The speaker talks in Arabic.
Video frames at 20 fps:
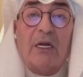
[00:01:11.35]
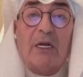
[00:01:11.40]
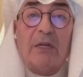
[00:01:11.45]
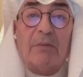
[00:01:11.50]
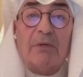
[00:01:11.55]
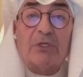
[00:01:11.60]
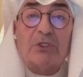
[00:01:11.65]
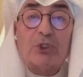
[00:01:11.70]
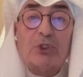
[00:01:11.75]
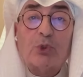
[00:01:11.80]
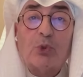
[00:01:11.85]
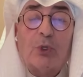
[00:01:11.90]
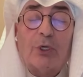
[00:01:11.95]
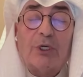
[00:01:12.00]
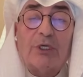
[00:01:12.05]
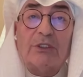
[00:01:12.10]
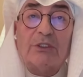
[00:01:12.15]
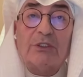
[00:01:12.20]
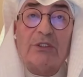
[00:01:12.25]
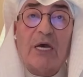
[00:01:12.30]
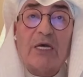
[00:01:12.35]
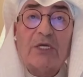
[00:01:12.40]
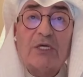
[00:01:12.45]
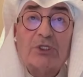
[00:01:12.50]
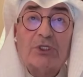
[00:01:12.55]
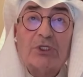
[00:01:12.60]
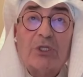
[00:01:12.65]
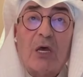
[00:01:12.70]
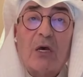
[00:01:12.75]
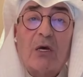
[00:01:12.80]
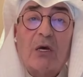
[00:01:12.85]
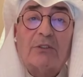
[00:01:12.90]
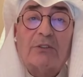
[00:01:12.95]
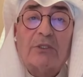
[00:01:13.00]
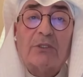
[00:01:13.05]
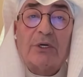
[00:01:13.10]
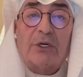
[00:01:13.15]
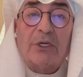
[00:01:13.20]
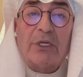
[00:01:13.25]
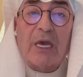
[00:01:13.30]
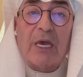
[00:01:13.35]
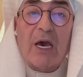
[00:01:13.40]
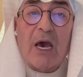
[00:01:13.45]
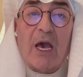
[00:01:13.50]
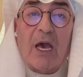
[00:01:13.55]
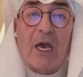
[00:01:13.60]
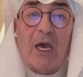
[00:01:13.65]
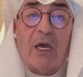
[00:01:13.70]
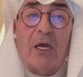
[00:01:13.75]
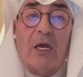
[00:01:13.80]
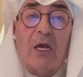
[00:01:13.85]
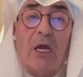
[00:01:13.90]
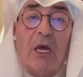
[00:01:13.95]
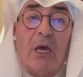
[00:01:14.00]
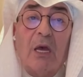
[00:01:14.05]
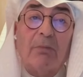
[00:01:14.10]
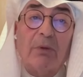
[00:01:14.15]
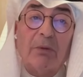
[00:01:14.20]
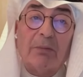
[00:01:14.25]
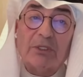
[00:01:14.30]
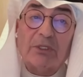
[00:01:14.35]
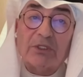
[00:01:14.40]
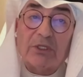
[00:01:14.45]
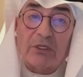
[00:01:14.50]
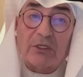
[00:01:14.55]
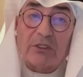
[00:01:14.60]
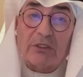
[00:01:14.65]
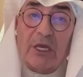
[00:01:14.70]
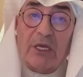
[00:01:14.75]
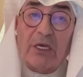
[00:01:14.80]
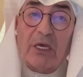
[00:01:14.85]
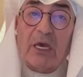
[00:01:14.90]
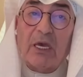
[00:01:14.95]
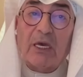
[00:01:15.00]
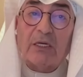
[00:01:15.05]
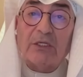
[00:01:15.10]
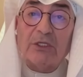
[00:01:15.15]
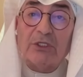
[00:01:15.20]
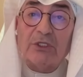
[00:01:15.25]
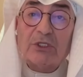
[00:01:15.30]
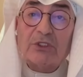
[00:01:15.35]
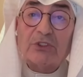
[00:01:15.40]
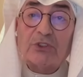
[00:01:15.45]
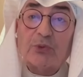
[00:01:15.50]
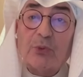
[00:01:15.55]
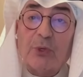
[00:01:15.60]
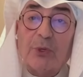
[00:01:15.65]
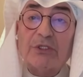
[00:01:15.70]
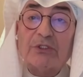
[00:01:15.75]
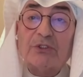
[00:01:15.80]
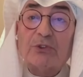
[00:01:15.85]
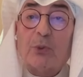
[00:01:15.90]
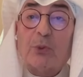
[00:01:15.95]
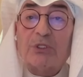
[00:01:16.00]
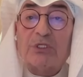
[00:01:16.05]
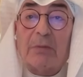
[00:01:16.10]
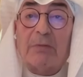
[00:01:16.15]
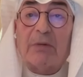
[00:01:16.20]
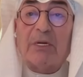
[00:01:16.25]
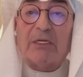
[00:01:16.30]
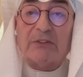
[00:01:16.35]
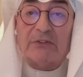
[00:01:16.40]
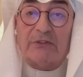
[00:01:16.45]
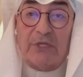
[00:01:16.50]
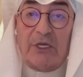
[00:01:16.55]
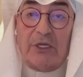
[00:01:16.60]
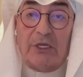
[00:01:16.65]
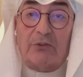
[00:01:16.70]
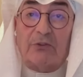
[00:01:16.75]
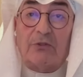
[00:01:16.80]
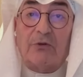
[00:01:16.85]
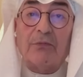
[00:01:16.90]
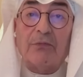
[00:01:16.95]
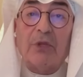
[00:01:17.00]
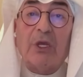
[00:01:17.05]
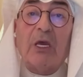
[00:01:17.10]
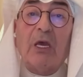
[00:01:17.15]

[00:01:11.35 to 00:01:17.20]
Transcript: لمشروع انتاج طاقه الرياح بمنطقتي خليج السويس وجبل الزيت